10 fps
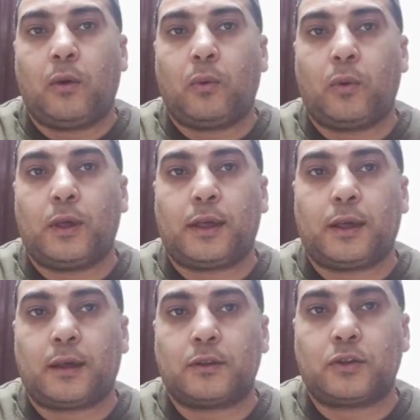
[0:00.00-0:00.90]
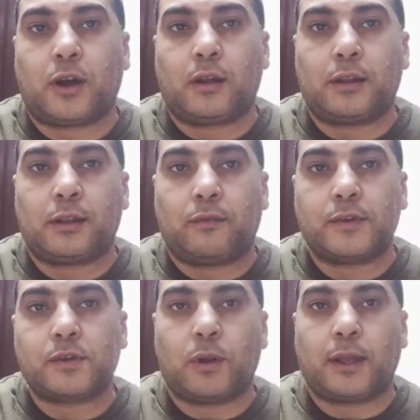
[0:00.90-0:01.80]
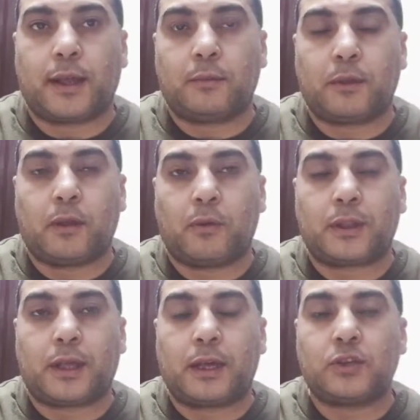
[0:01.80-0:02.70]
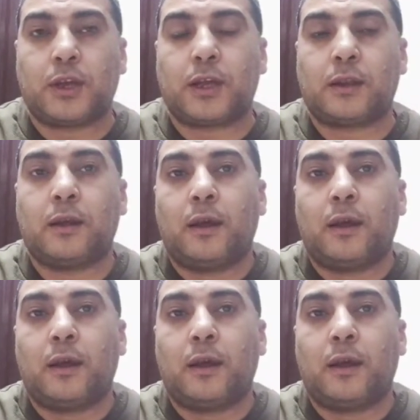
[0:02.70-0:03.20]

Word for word: وان شاء الله تنفذوا الكلام دهوت عشان